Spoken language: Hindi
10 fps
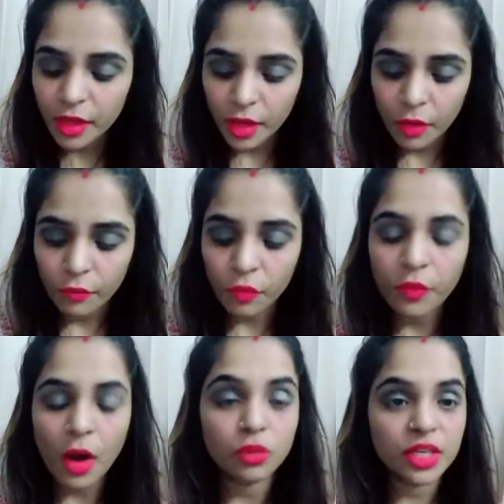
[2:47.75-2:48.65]
वो
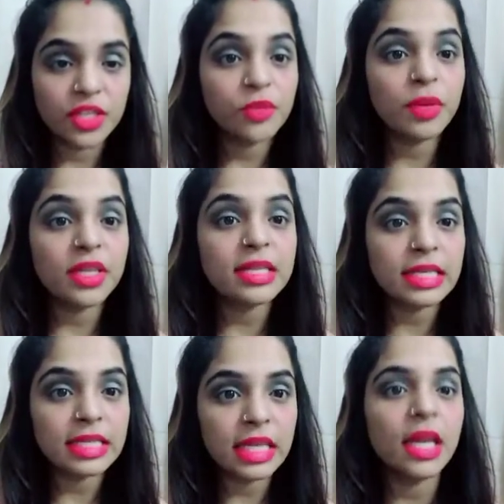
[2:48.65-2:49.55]
फाउंडेशन प्लस
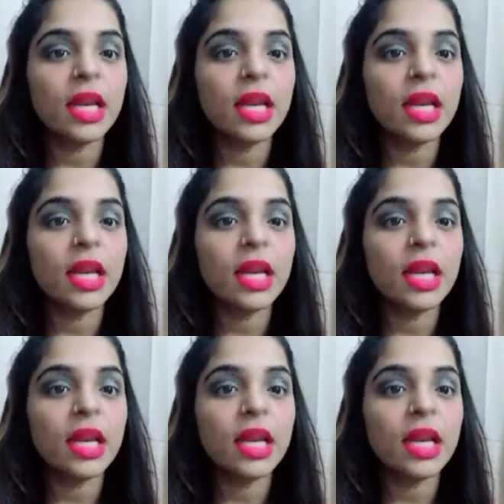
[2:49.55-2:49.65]
कंसीलर है